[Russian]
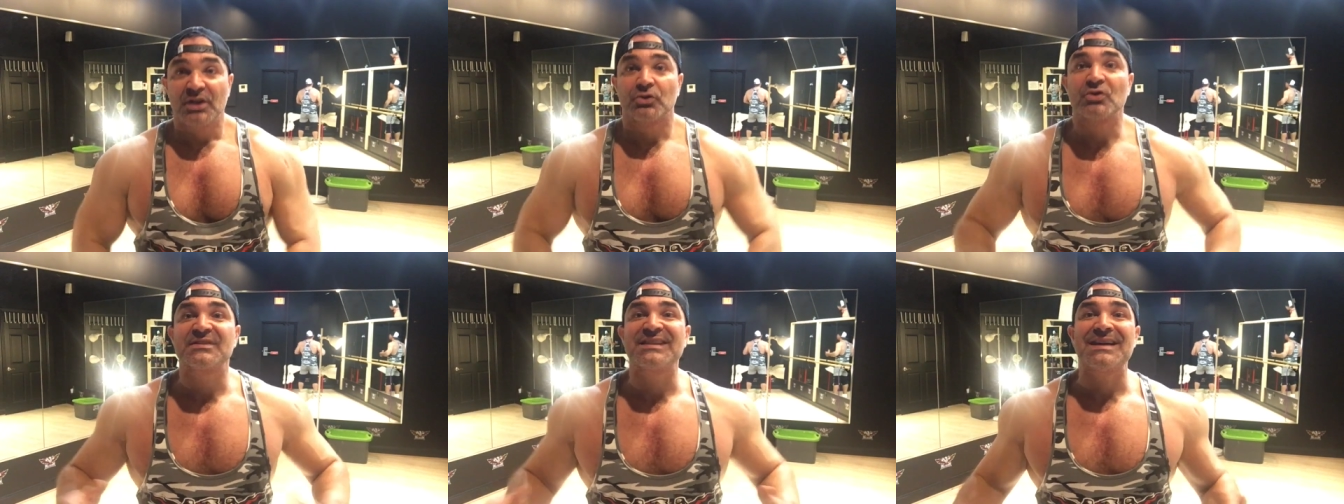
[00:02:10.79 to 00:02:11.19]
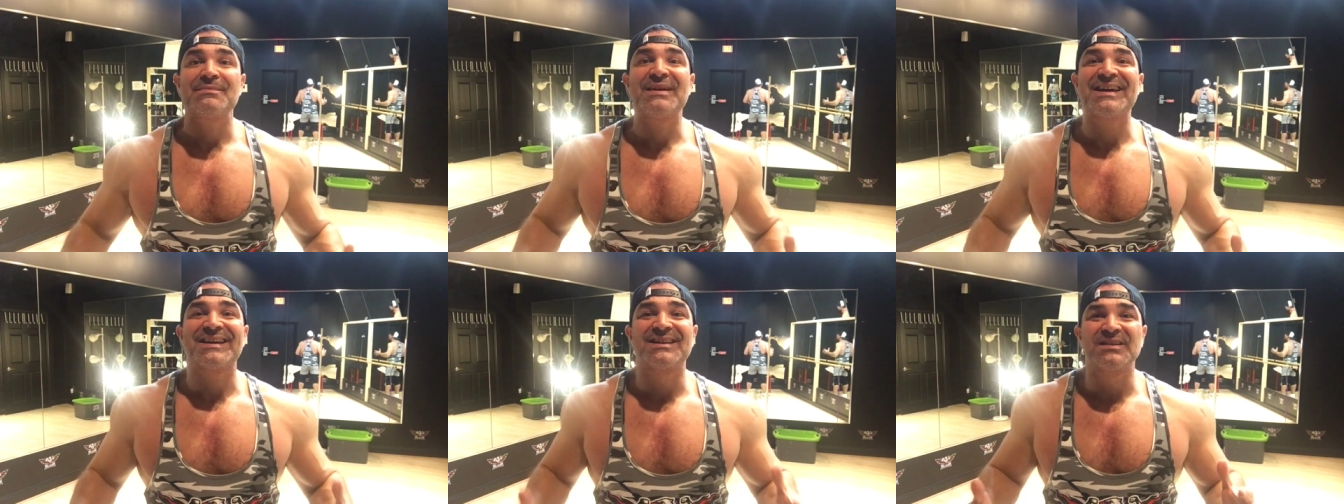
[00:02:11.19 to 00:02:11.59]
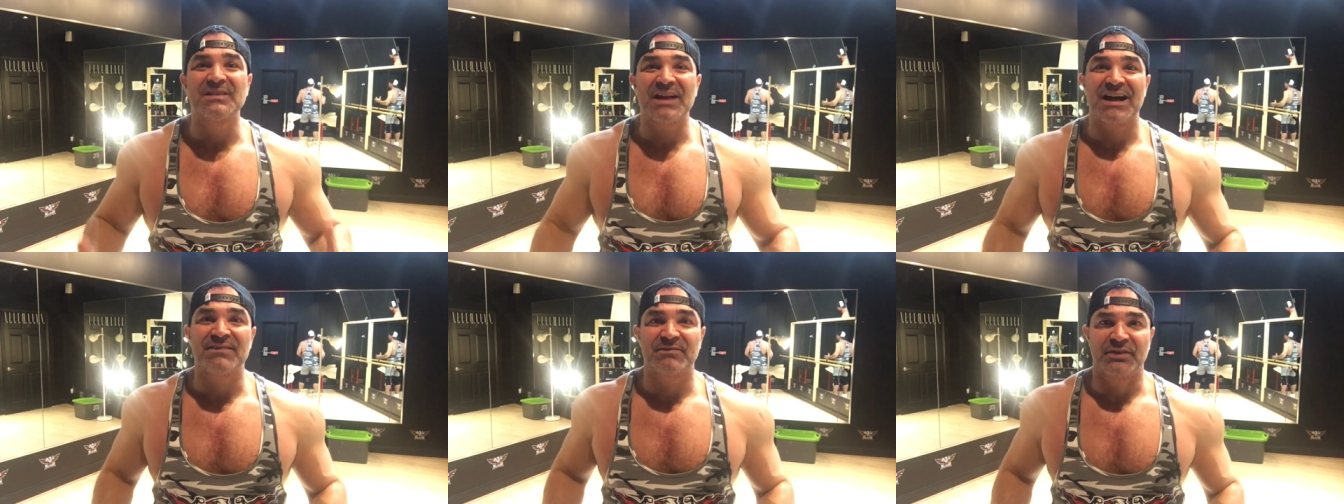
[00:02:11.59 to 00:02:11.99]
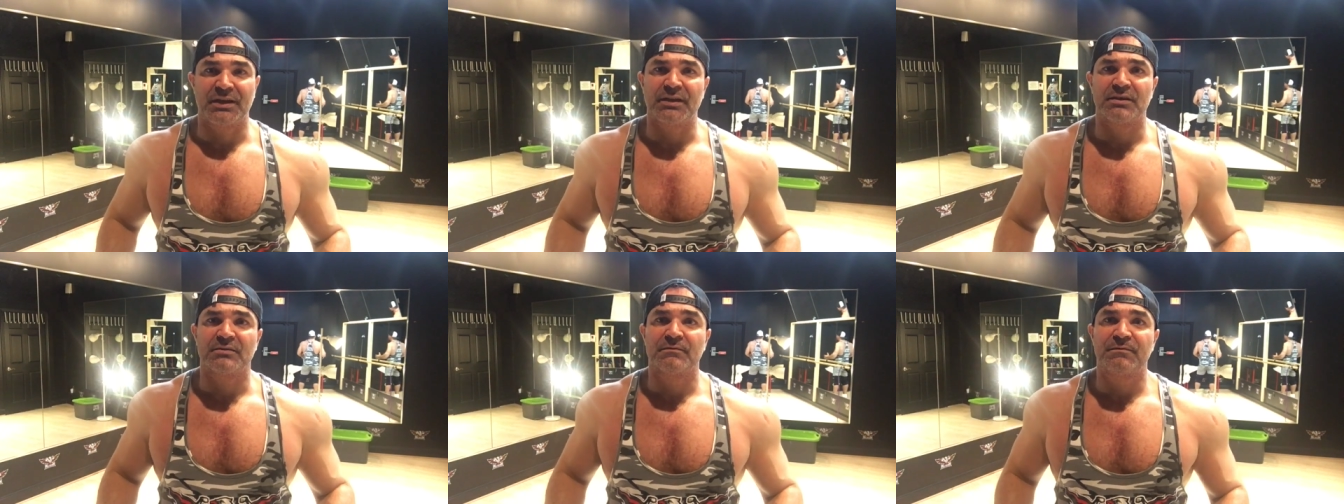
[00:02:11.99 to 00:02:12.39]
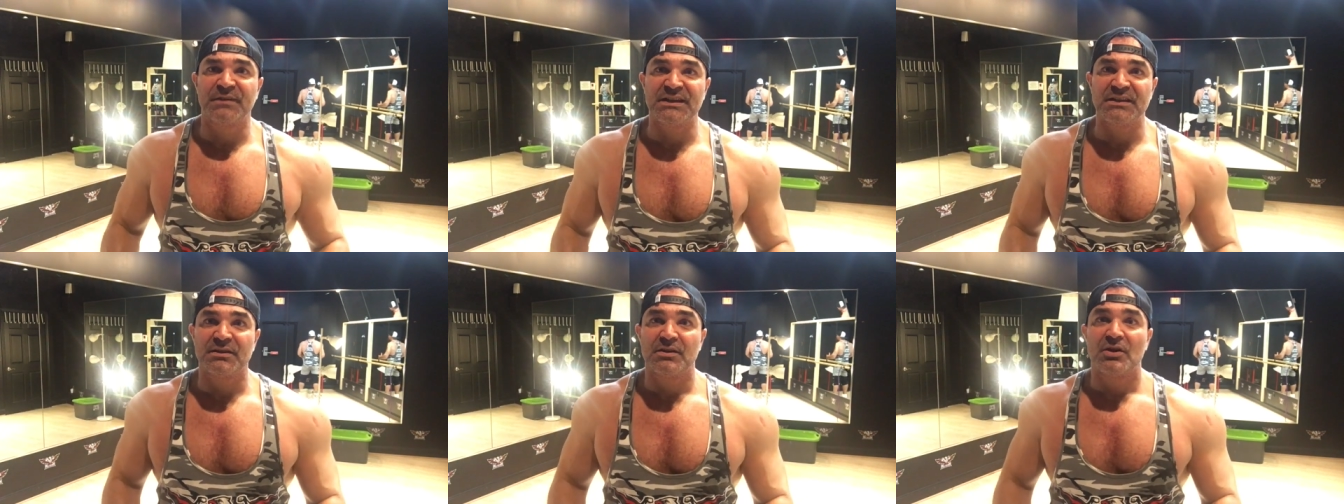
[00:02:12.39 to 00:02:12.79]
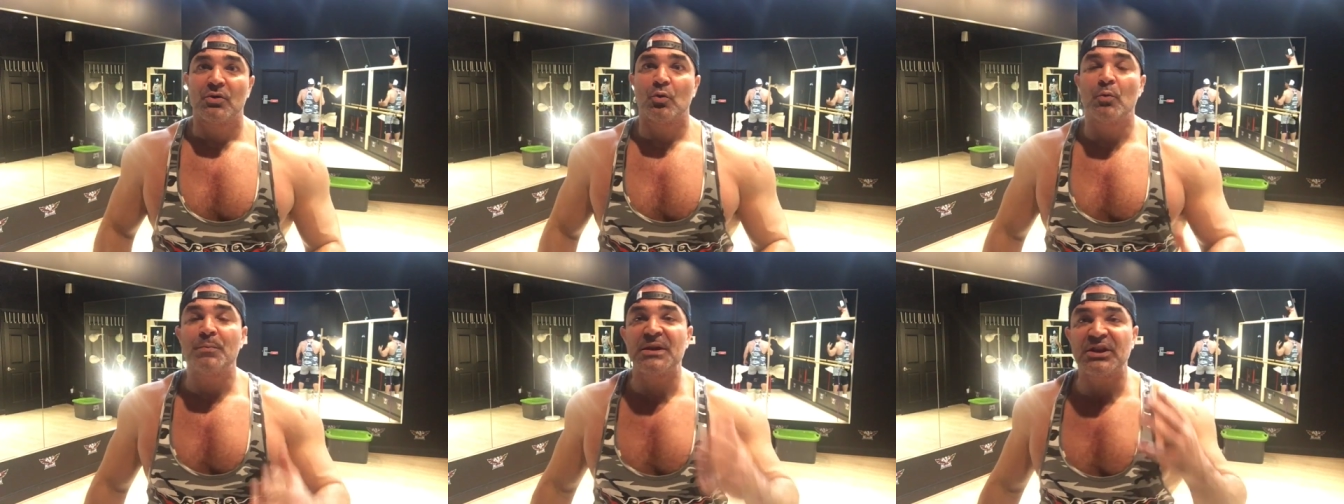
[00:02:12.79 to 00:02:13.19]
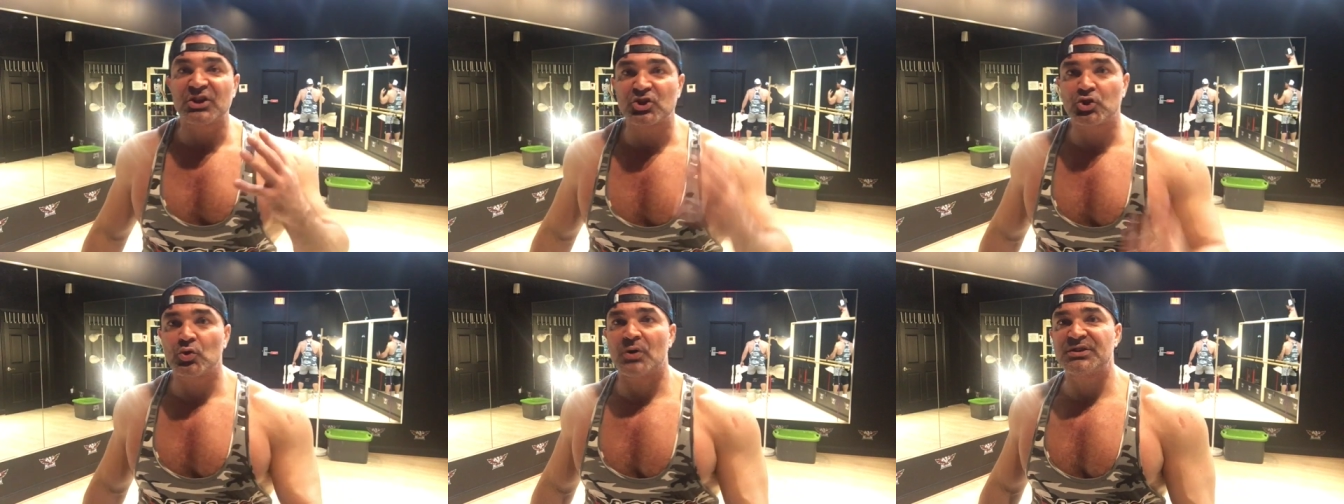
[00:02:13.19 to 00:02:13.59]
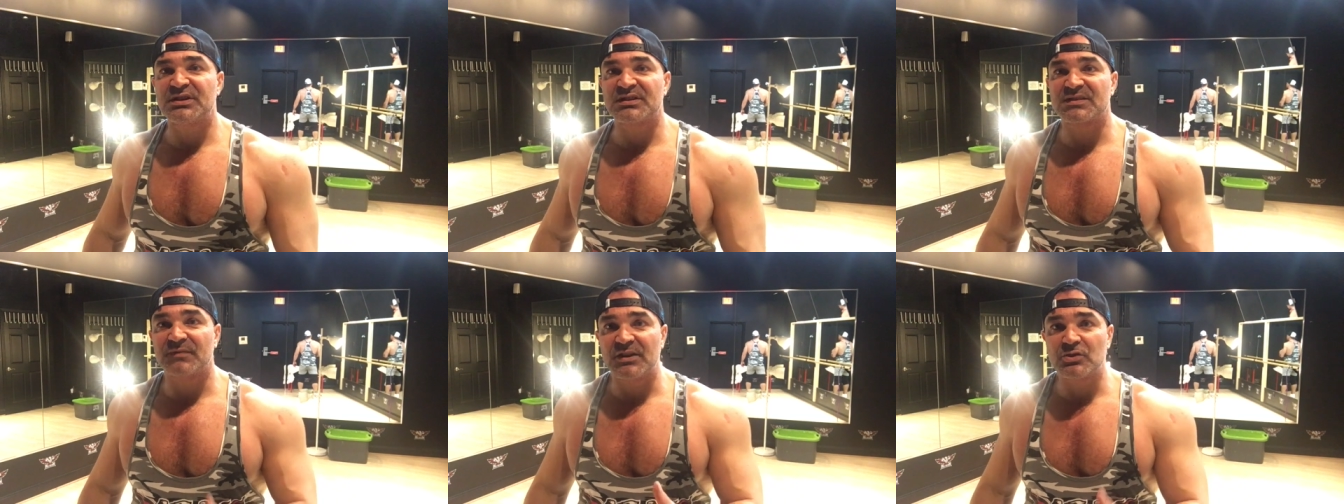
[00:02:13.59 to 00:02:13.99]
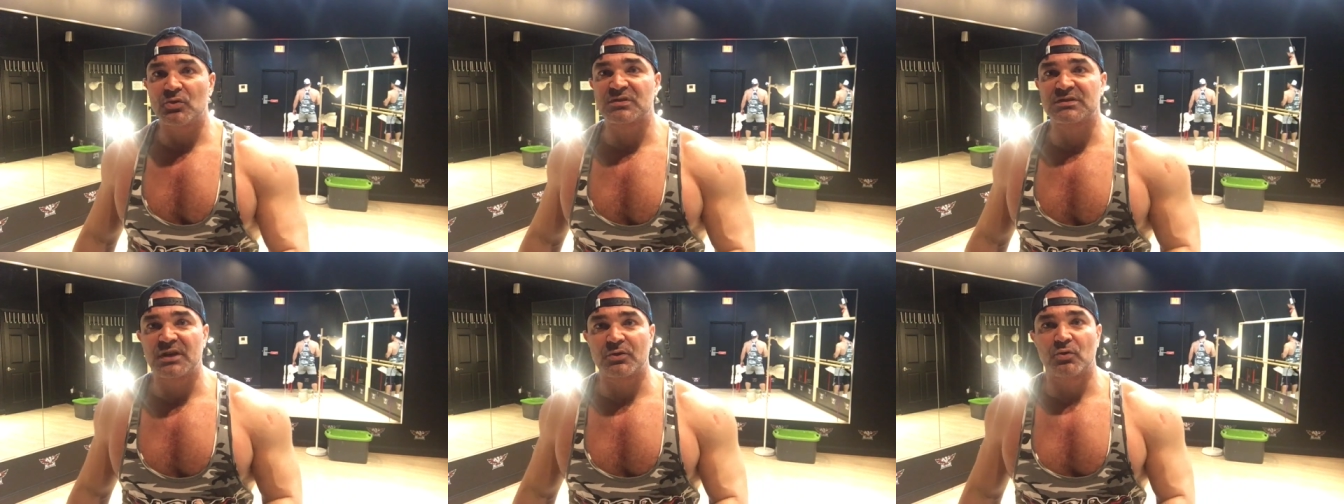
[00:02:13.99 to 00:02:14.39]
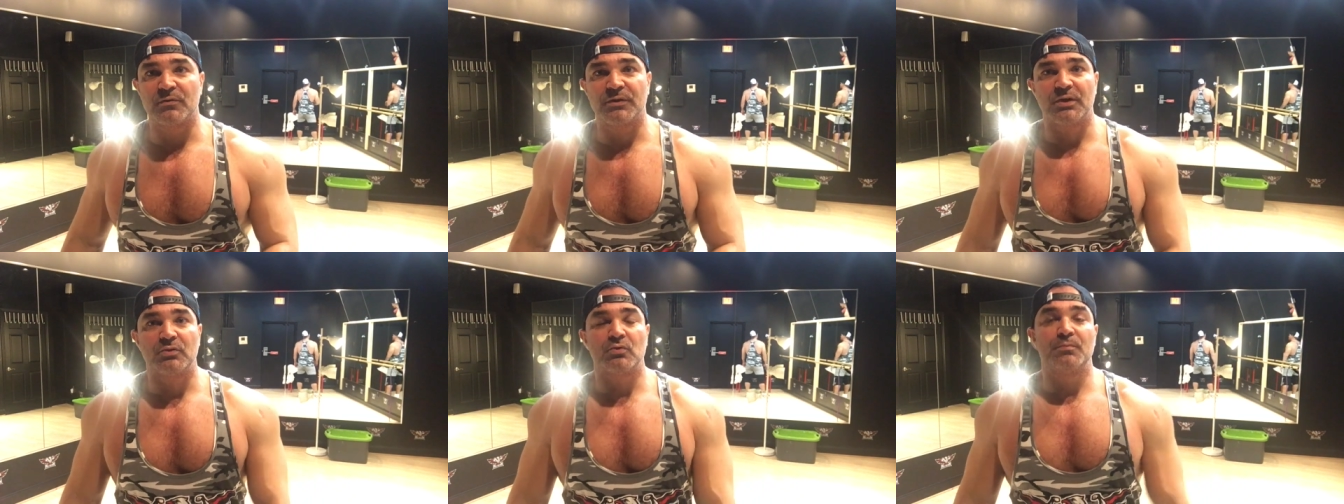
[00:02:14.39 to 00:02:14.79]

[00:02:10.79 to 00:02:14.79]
Но самое главное, вы убережете свое здоровье,